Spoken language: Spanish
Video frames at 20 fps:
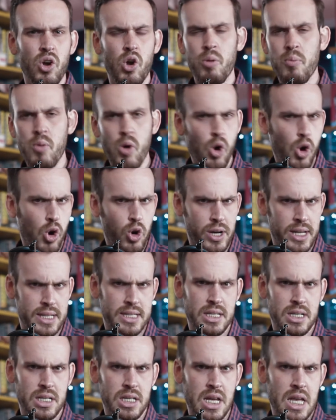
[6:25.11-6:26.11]
¿Cómo
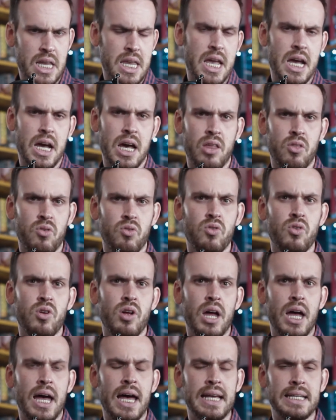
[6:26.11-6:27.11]
cojones ha llegado
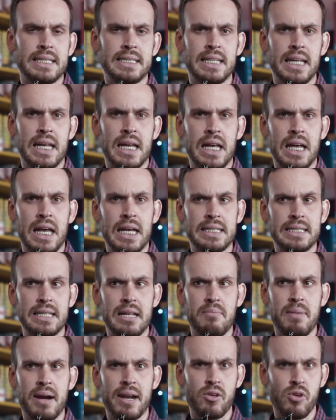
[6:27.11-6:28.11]
hasta, hasta
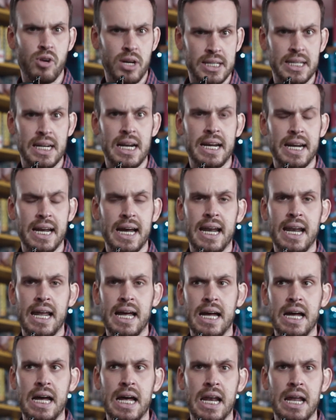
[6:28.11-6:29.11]
el marido que se la
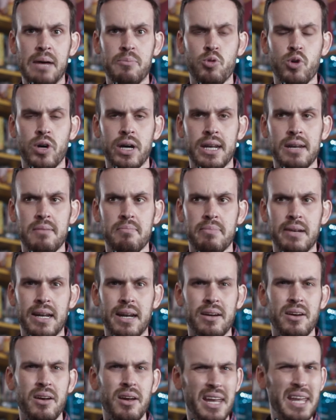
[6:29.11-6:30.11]
regala a la mujer en
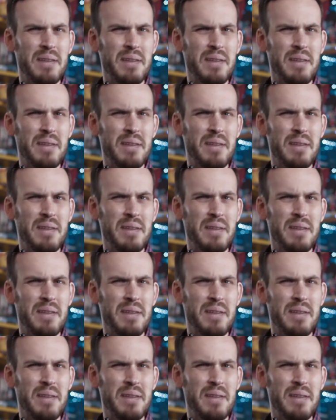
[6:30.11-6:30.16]
plan?